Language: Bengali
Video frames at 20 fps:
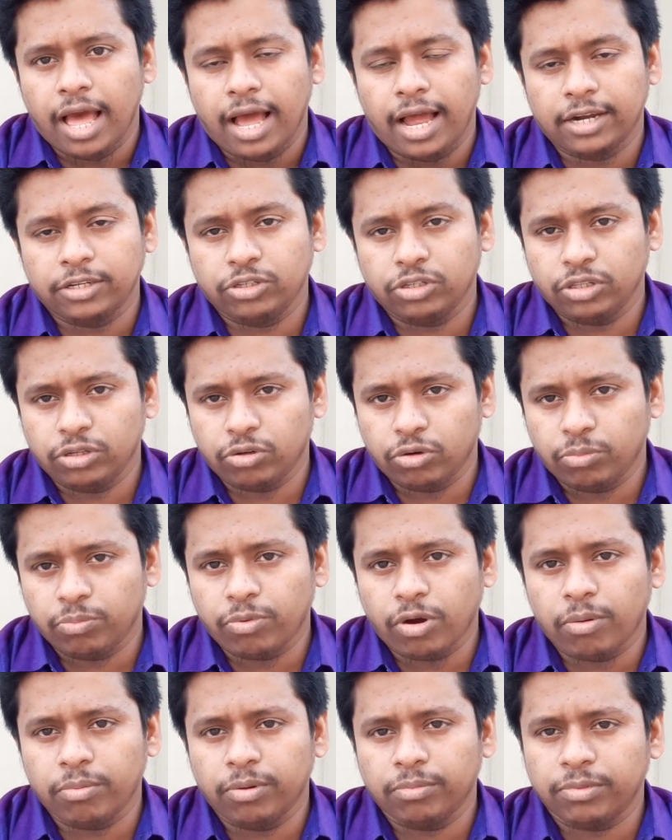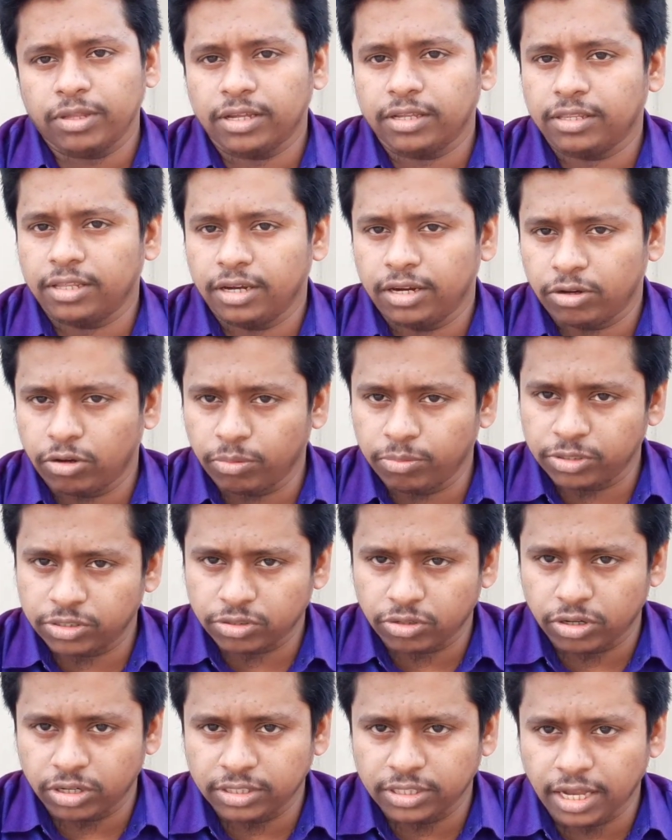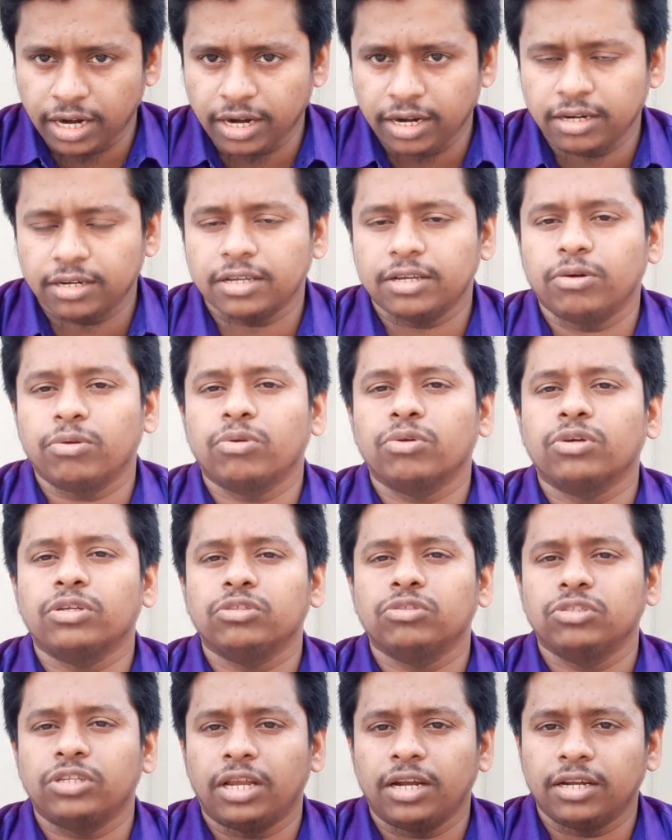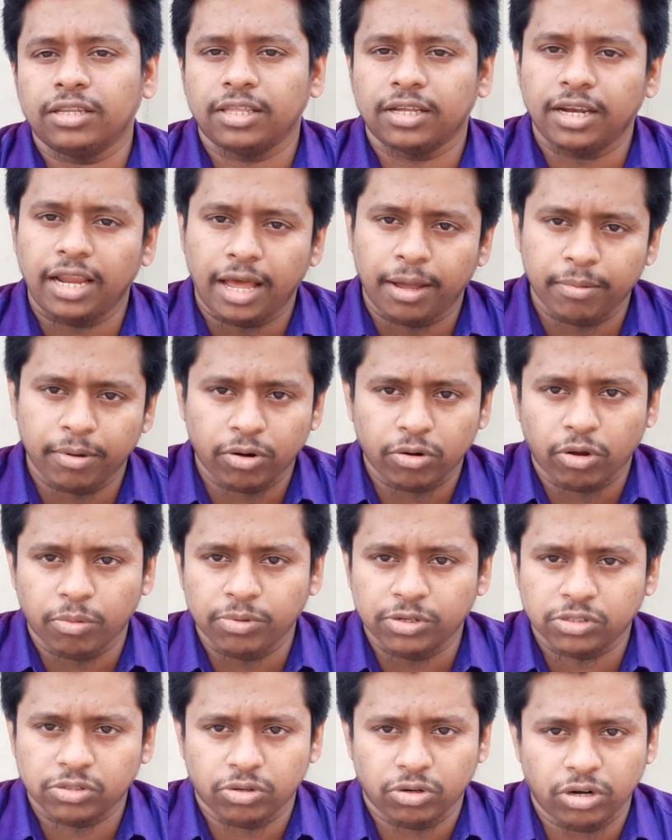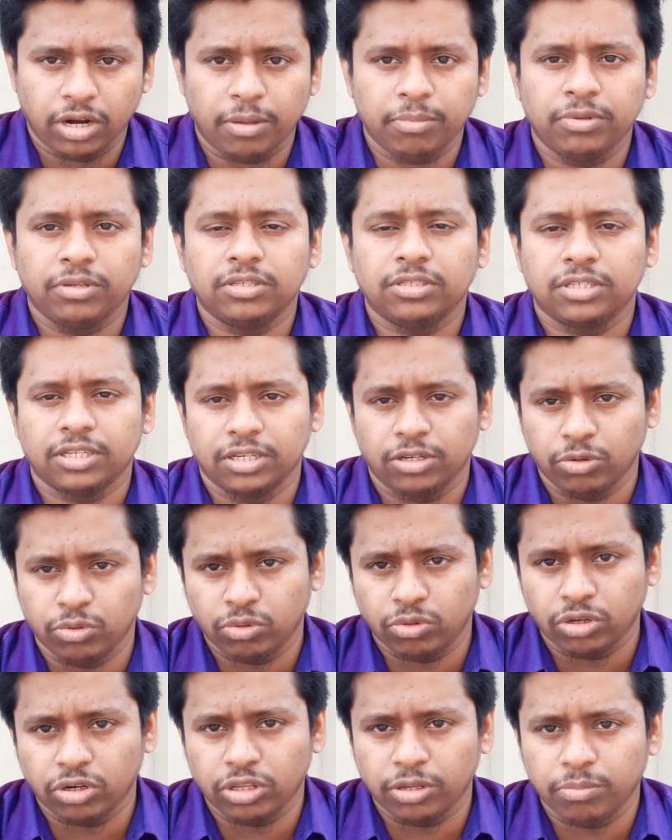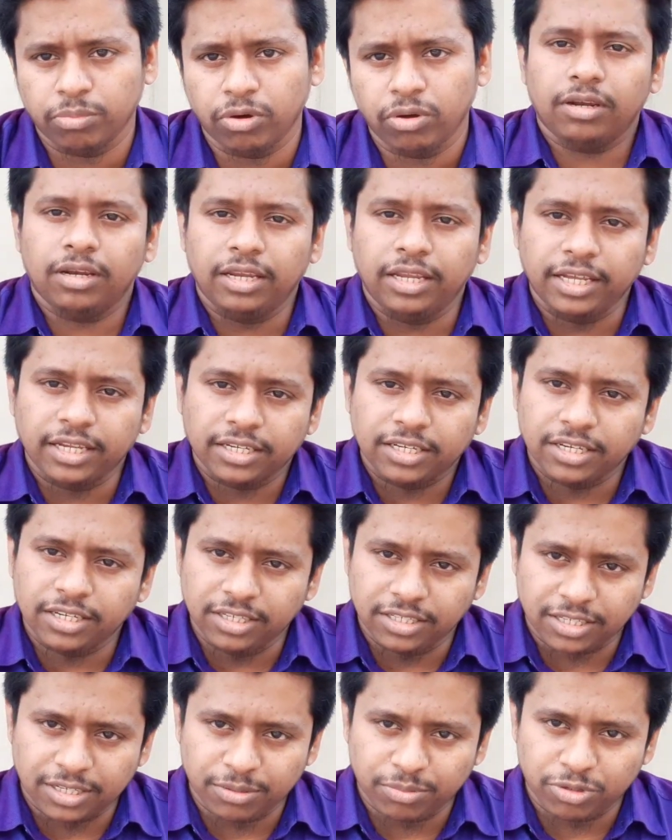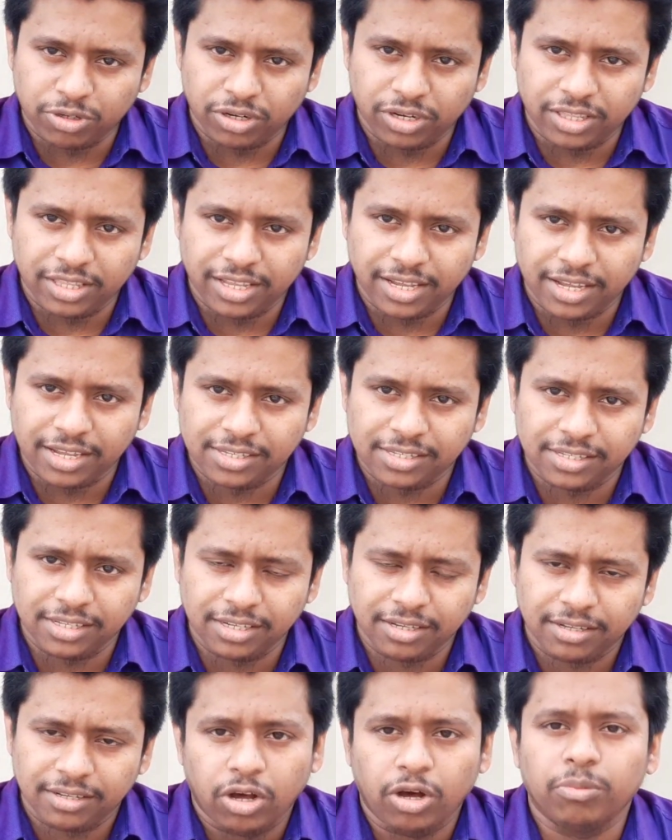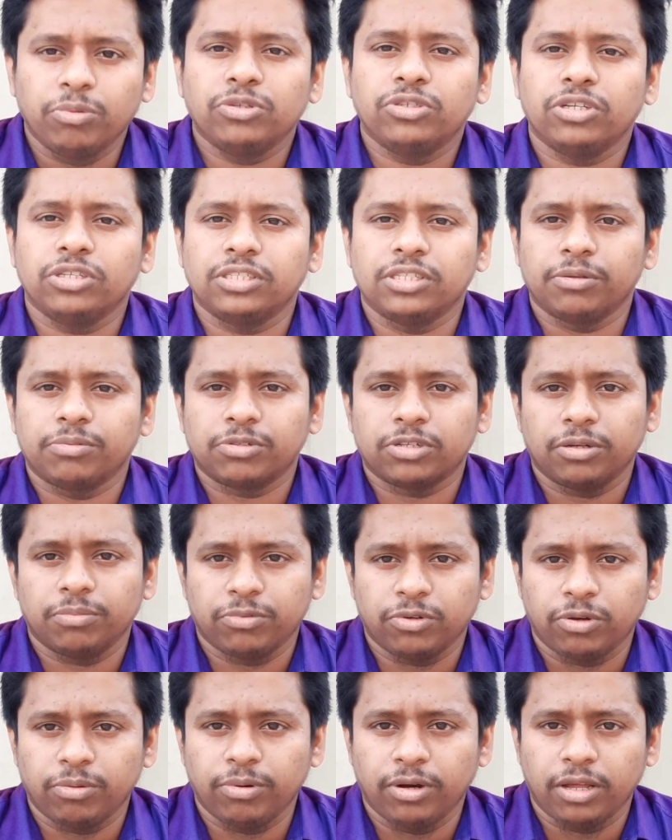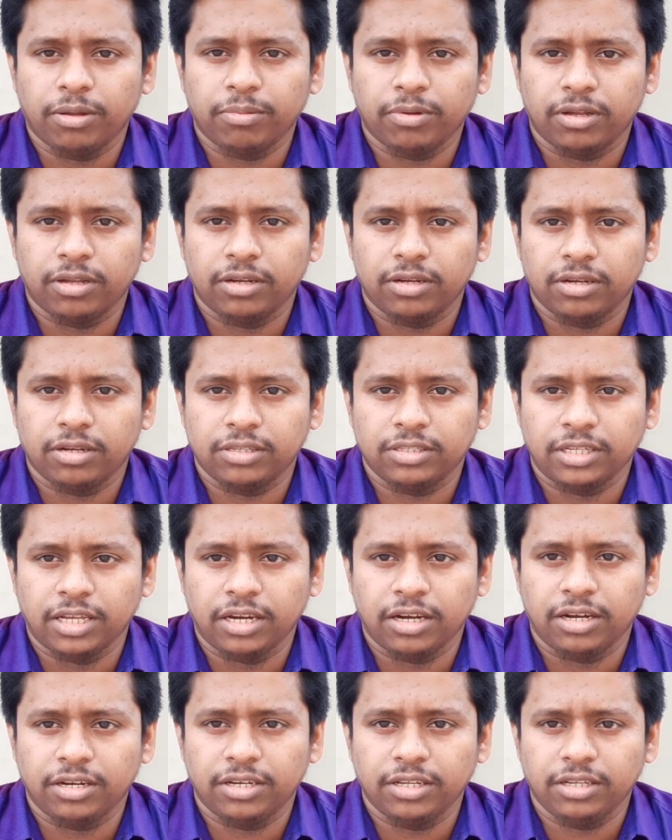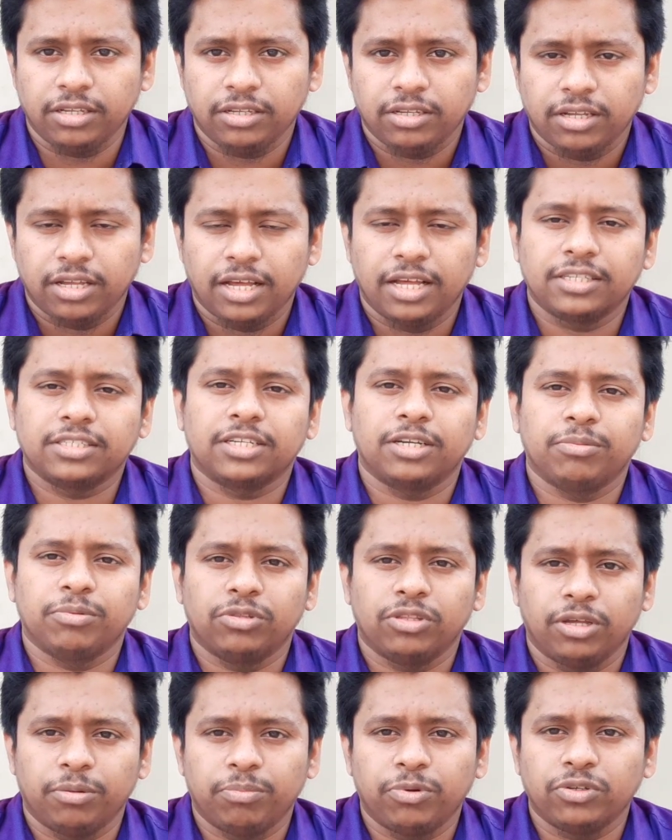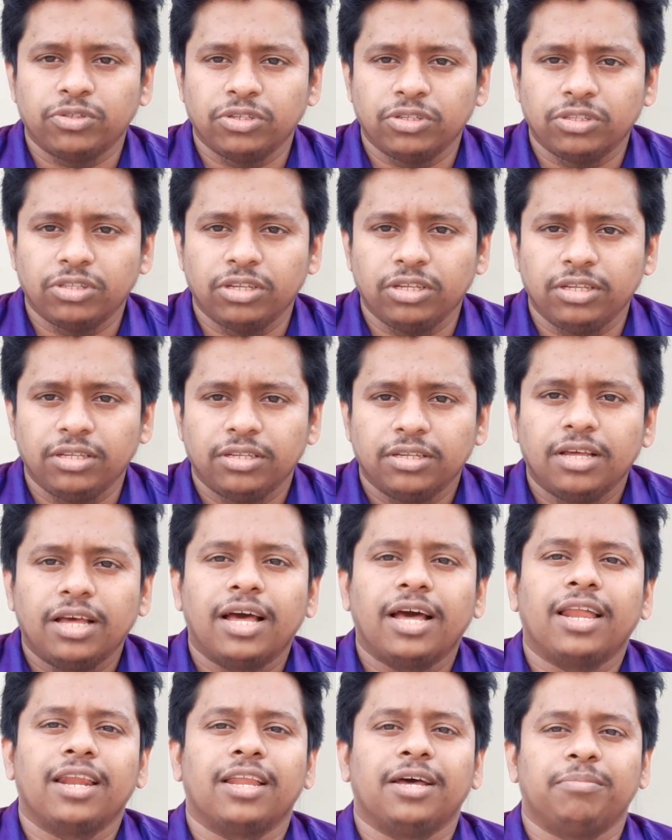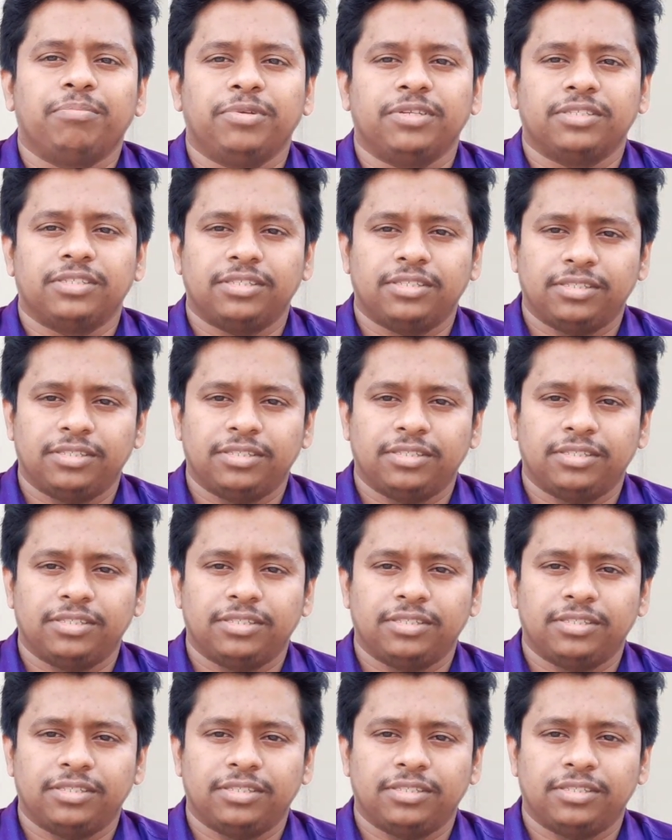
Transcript: আর যদি কোনো প্রবলেম থাকে তাহলে কমেন্টস করে জানান কোনো কিছু জানার থাকলে আবারও কমেন্টস করুন আমি সেটির উত্তর দেবো লিঙ্কটি ডিসক্রিপশনে দেওয়া আছে অবশ্যই সাবস্ক্রাইব করবেন আমার চ্যানেলটি আজকের মতো এ পর্যন্তই আল্লাহ হাফেজ